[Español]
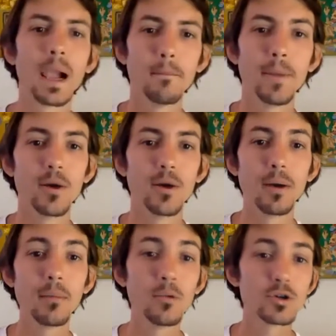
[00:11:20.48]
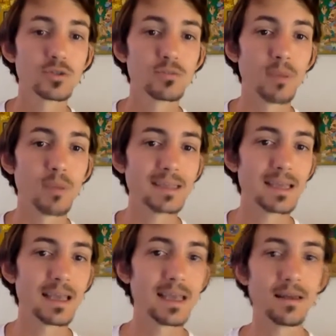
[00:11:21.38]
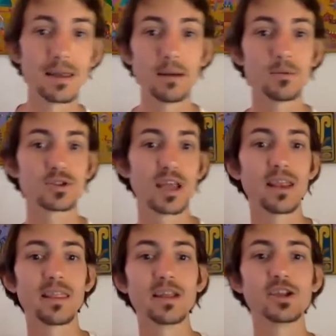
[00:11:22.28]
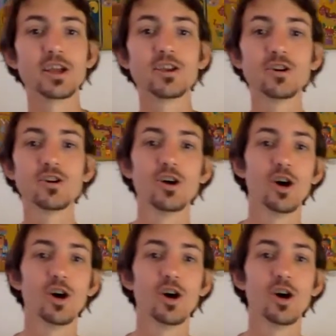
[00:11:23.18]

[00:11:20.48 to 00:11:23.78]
Bueno, vamos, me parece que, vamos a ir de lleno